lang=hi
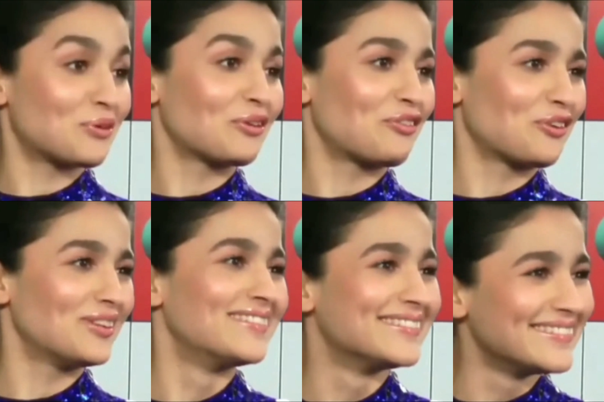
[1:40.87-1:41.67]
लेकिन
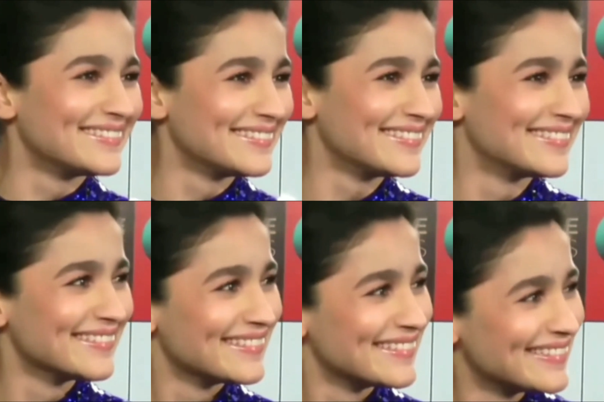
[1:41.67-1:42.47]
मुख्य अभिनेत्री के
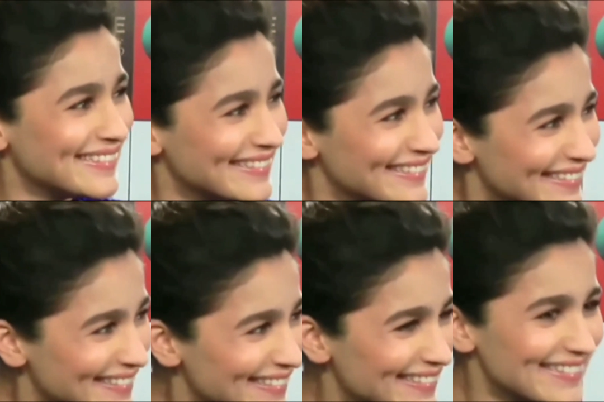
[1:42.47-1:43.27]
तौर पर
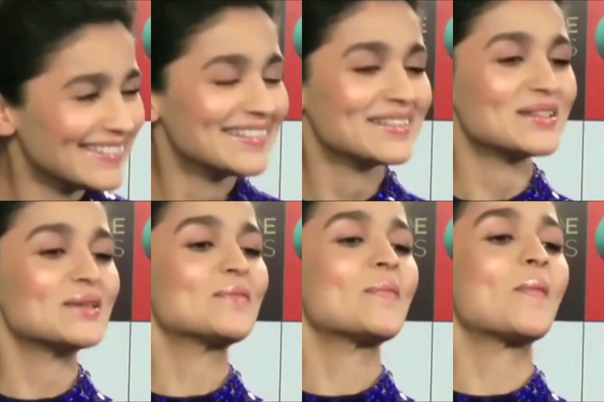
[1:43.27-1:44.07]
उनके करियर
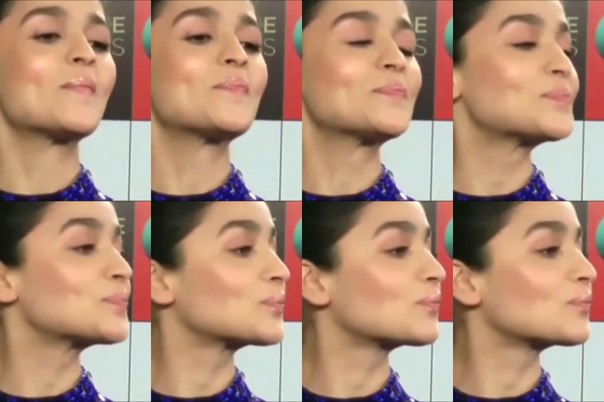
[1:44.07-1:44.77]
की शुरुआत करण